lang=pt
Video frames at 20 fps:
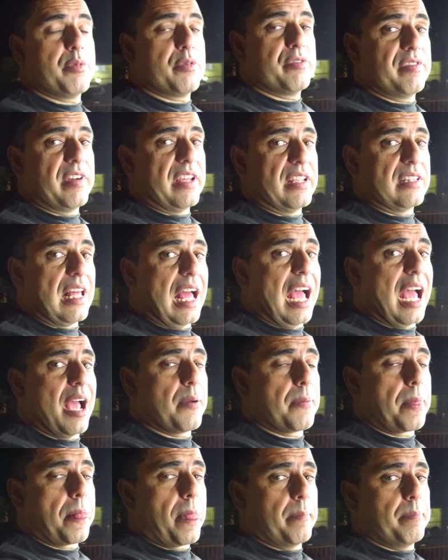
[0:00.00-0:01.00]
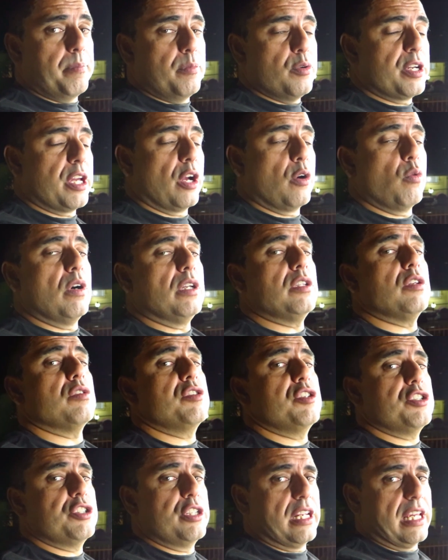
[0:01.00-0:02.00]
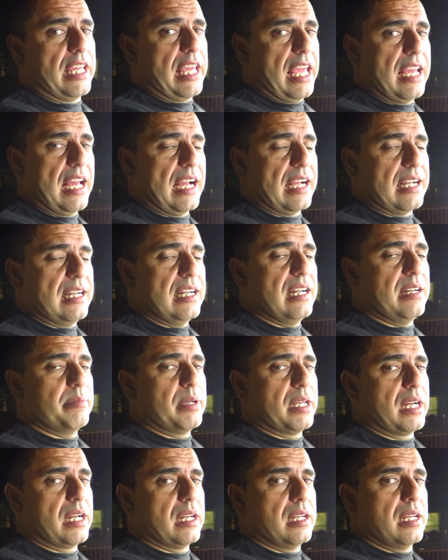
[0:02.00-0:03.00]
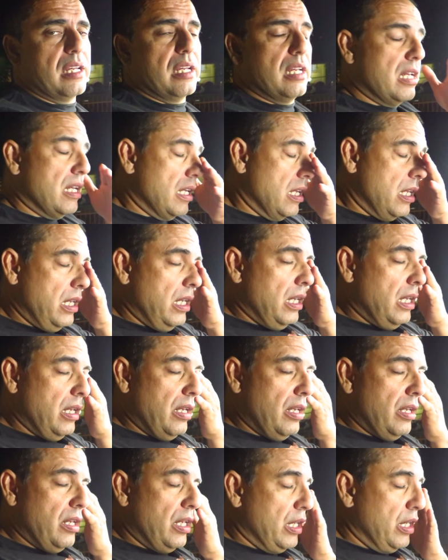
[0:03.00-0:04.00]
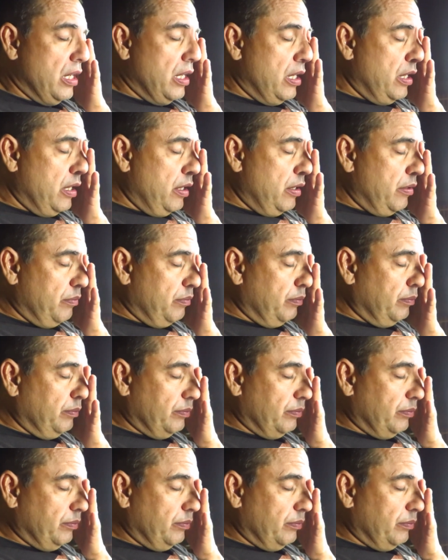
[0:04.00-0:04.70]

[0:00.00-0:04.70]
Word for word: aproveitar, porque quando eu desliguei a câmera e,